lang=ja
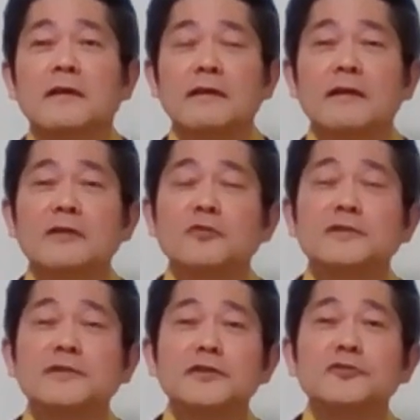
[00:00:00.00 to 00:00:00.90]
えー、後
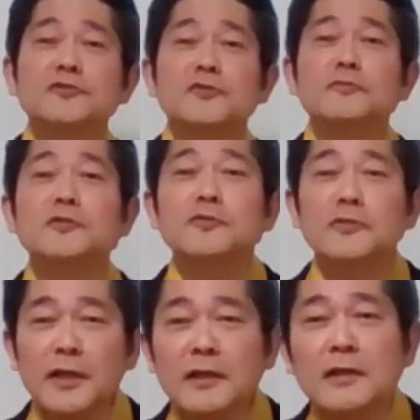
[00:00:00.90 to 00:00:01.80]
で請求書を見る
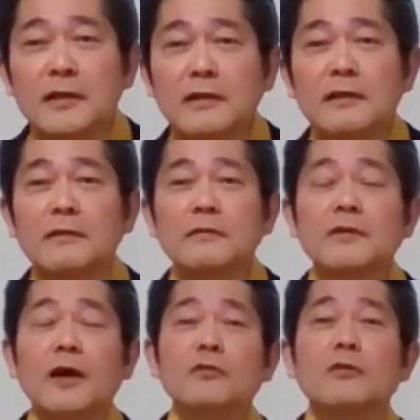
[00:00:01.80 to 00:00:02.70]
とね、
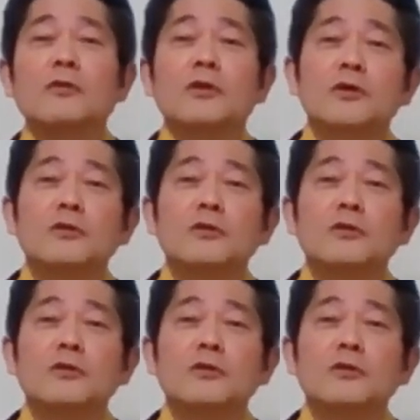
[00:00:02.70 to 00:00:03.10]
えー、あの、